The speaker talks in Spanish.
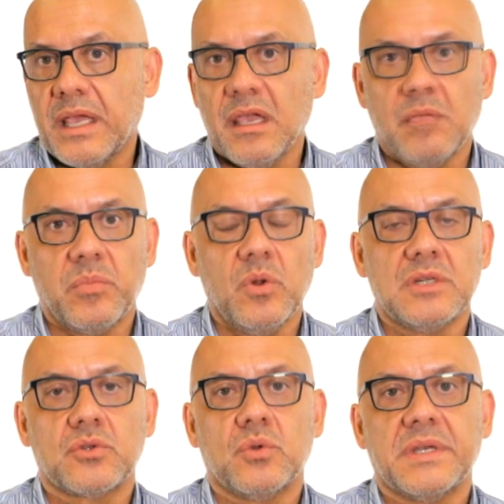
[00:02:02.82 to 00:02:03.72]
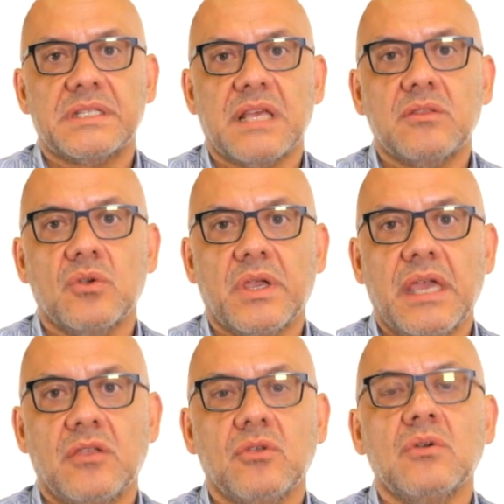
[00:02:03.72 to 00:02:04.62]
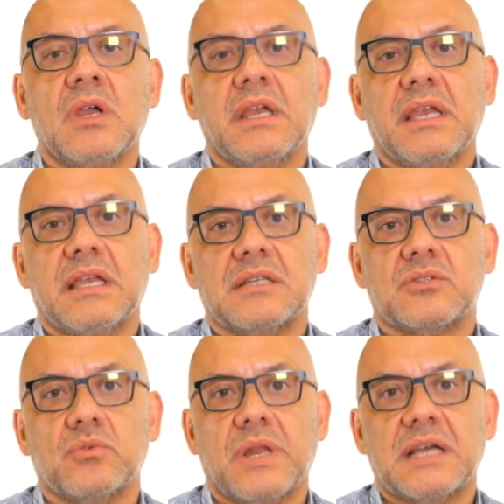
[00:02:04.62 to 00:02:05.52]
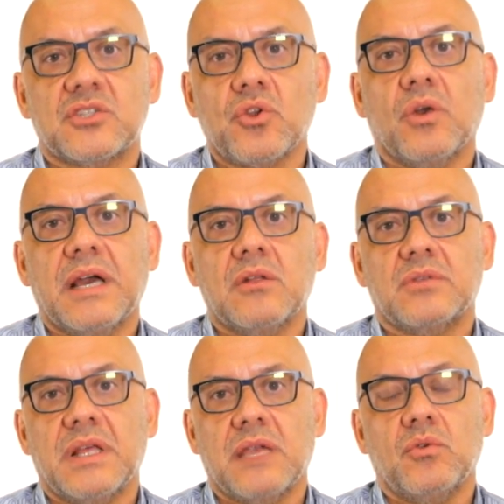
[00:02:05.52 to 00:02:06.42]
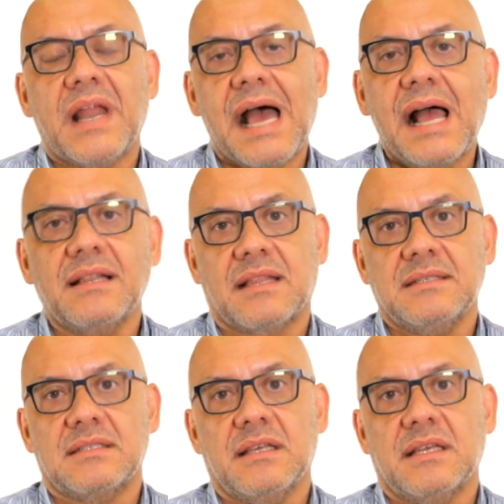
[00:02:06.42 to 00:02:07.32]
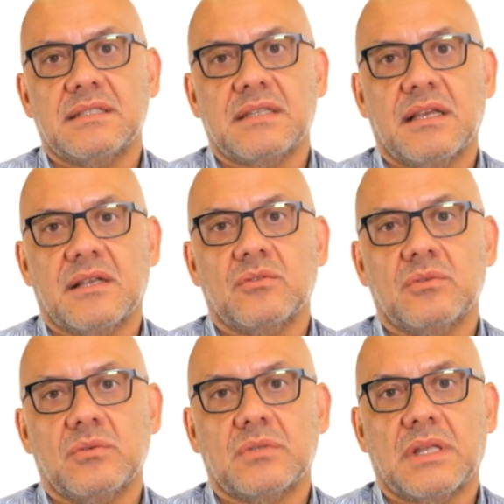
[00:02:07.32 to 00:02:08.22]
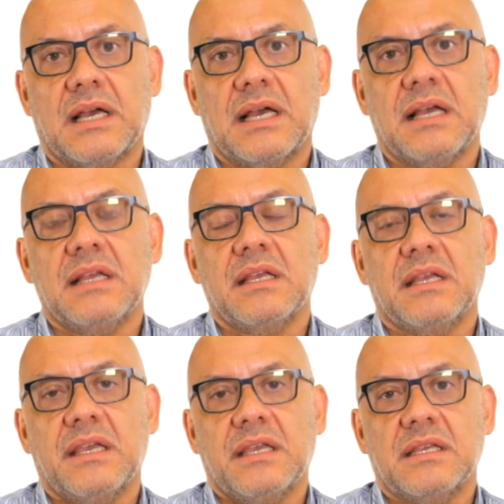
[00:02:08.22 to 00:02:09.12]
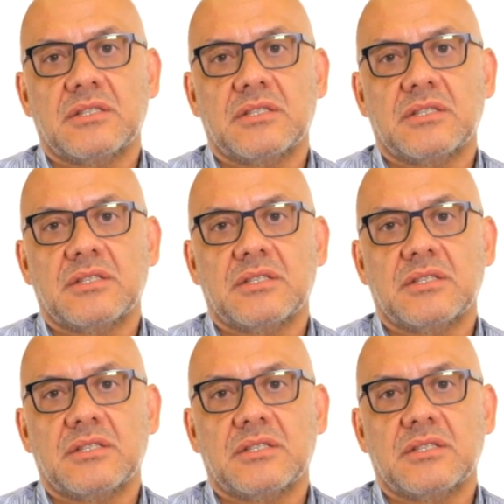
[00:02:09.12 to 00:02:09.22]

ejemplo, el suroeste antioqueño es una zona donde hay una alta incidencia de conducta eh,